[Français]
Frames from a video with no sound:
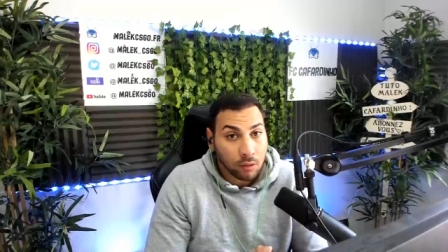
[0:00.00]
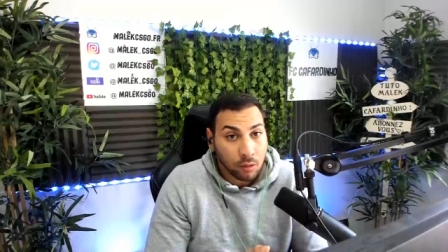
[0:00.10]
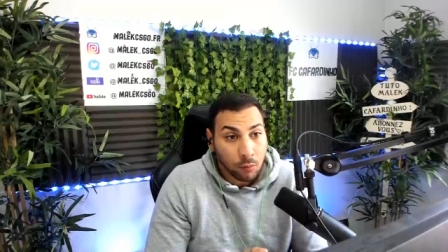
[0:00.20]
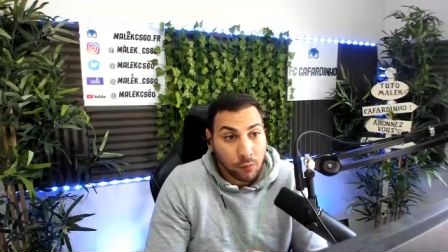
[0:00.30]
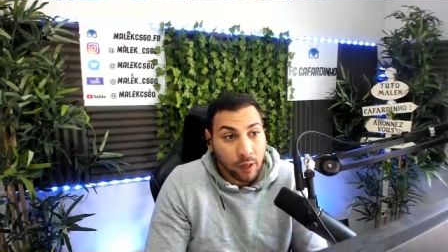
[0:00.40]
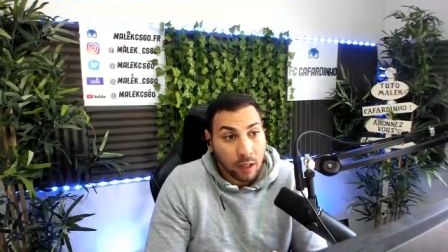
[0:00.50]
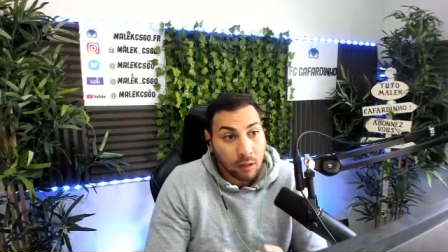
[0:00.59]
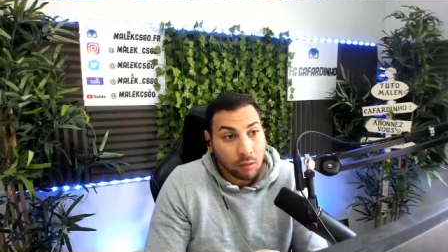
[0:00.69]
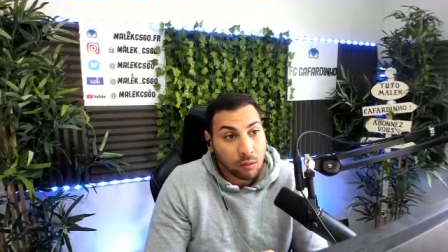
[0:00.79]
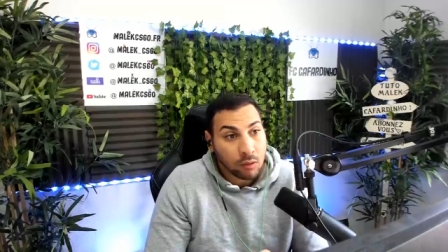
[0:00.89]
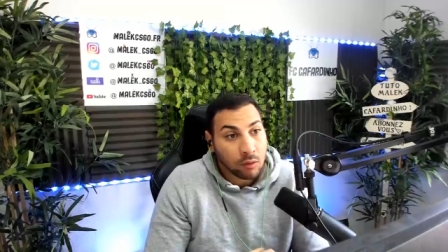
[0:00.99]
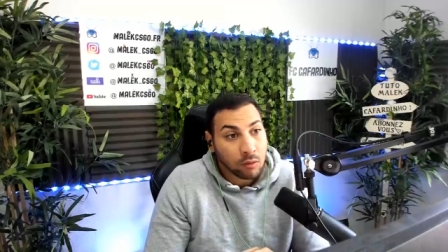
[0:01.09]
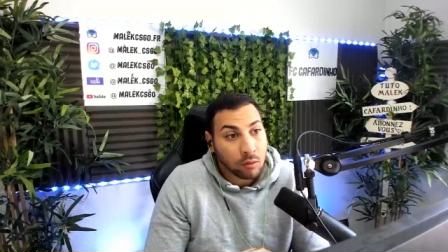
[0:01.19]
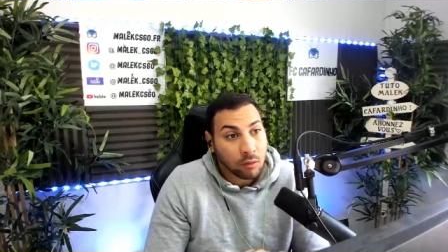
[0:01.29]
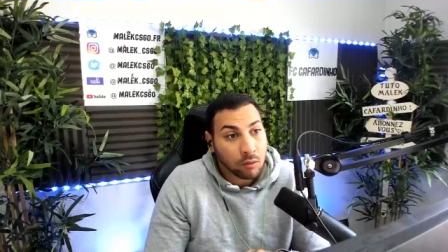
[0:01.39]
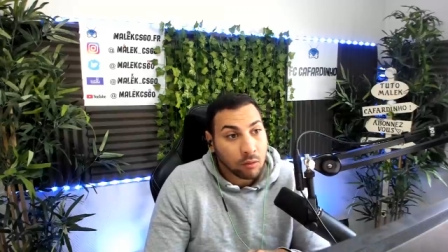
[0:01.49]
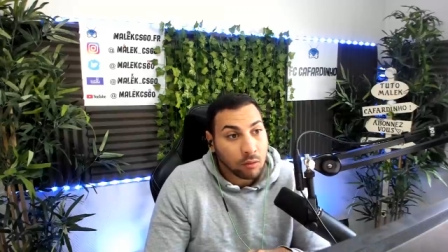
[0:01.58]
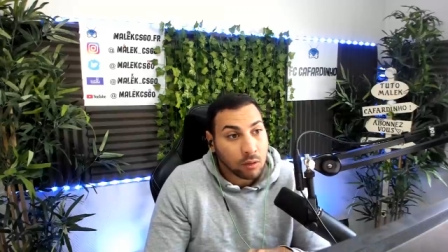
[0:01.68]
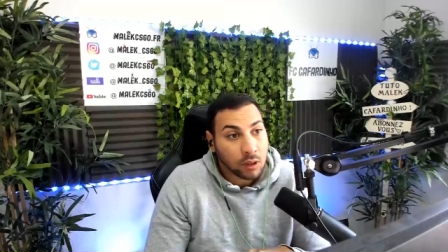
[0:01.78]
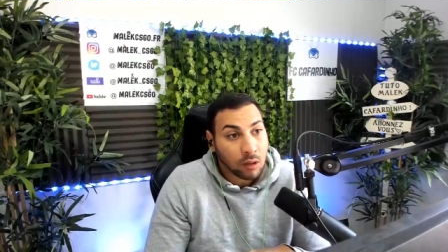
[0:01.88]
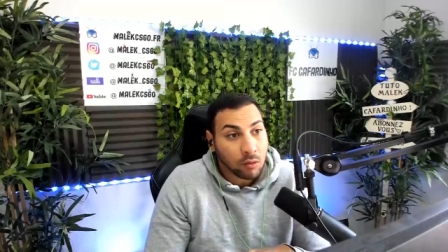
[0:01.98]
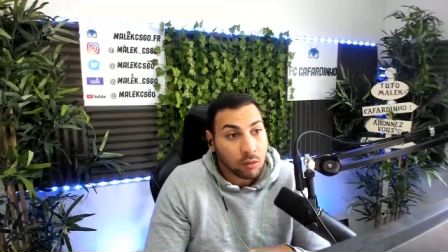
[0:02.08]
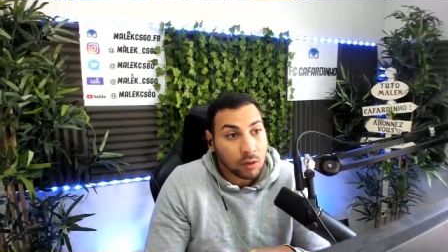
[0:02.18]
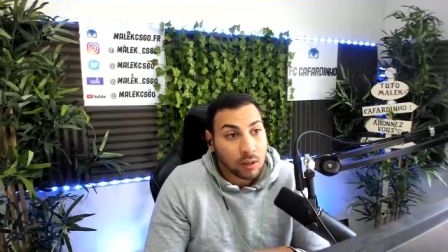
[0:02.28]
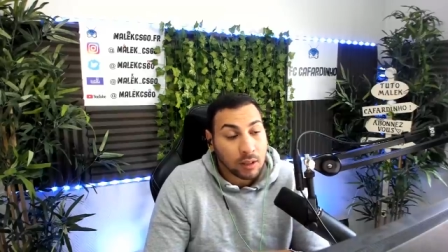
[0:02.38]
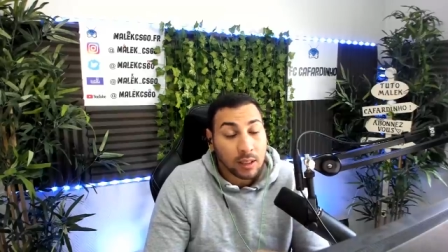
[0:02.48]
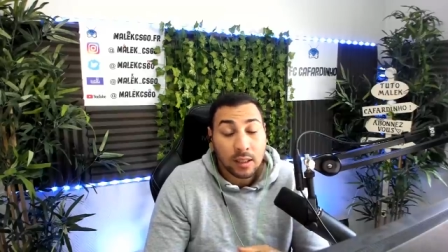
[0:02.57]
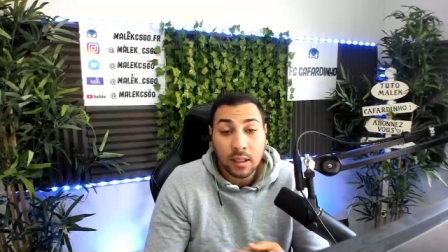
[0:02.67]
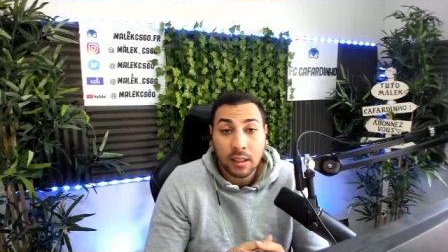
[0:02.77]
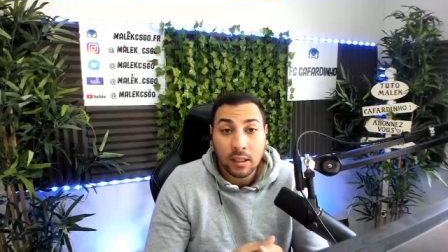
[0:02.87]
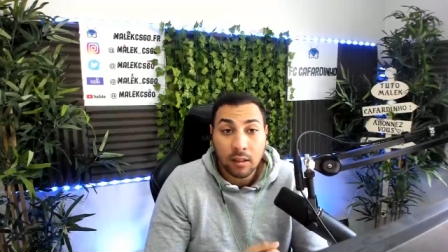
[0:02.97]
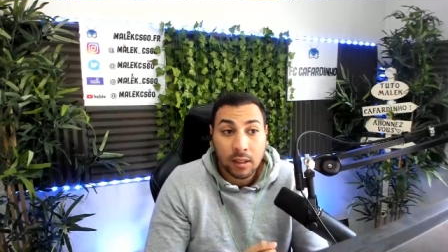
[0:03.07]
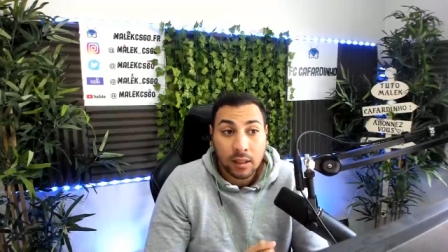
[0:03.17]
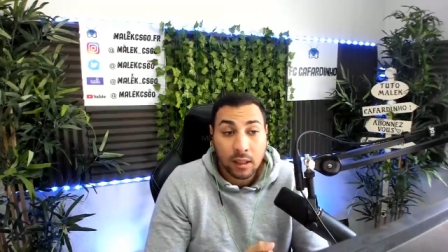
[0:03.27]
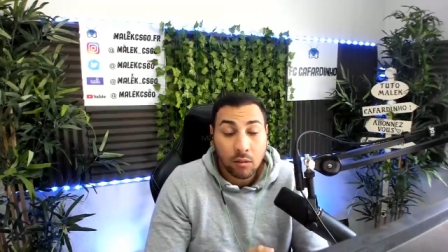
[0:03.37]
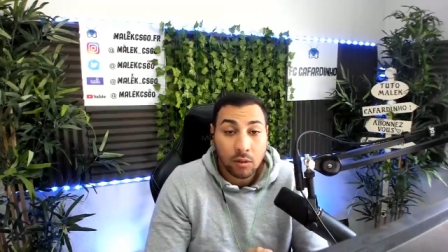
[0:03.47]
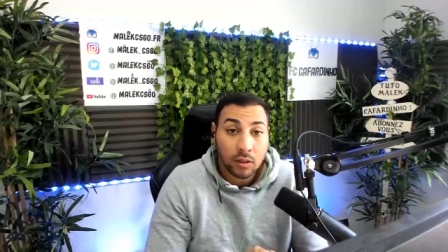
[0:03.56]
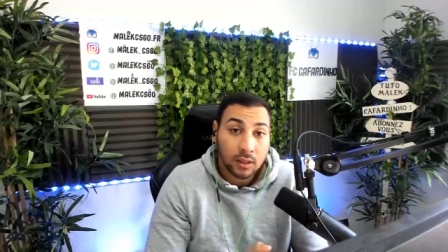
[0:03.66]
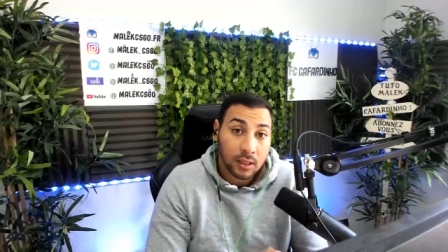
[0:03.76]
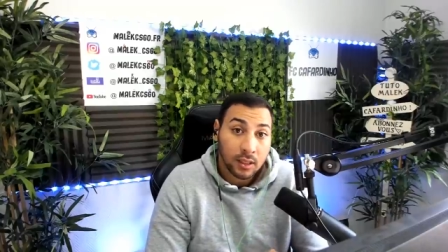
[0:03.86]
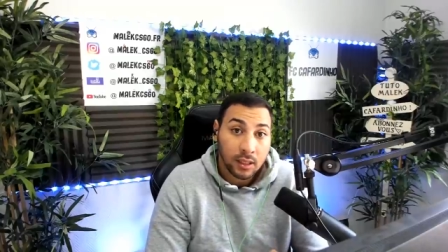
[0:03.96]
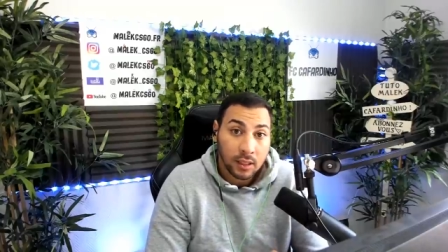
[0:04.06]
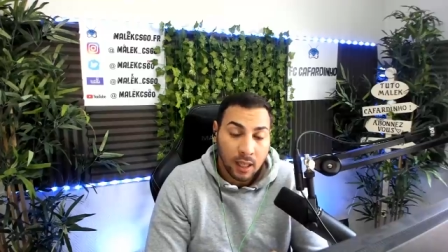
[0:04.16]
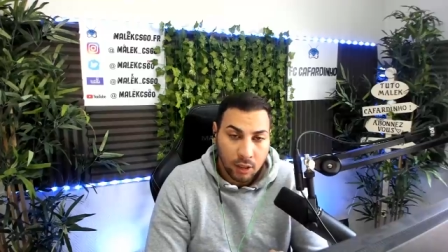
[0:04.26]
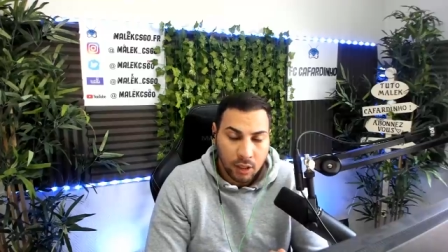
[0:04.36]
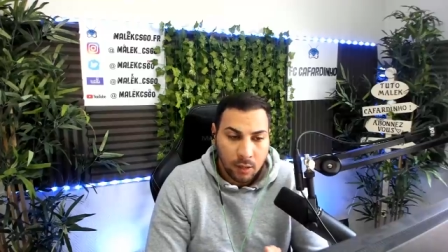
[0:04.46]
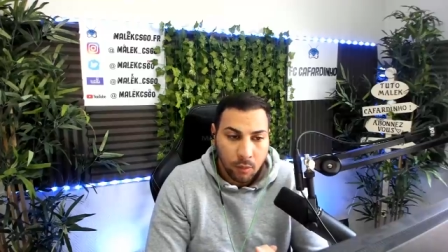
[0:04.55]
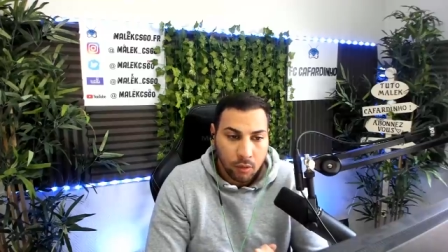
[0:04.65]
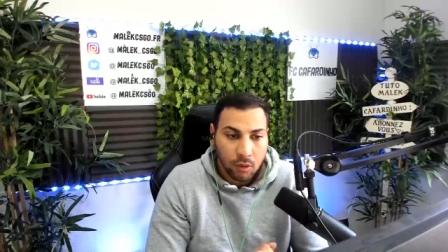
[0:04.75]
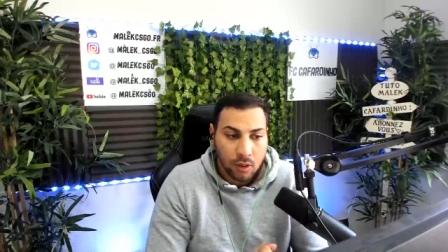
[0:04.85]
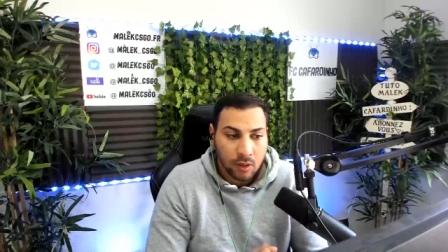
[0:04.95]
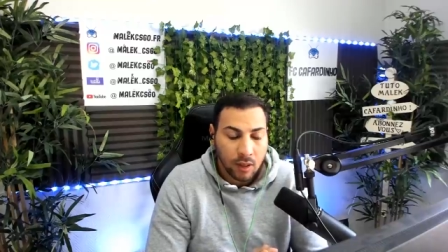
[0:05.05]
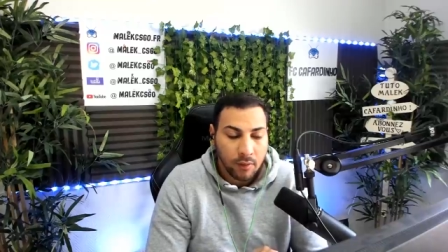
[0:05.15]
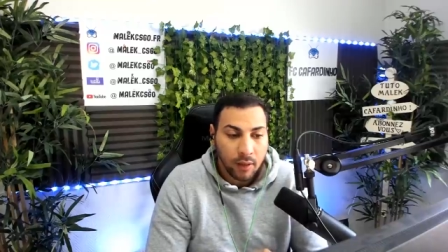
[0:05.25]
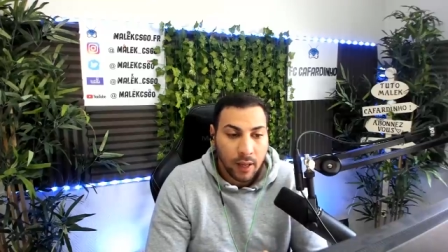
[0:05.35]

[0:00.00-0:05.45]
mon frère dans, de circonstances assez, dans des circonstances assez tragiques, pour ceux qui savent.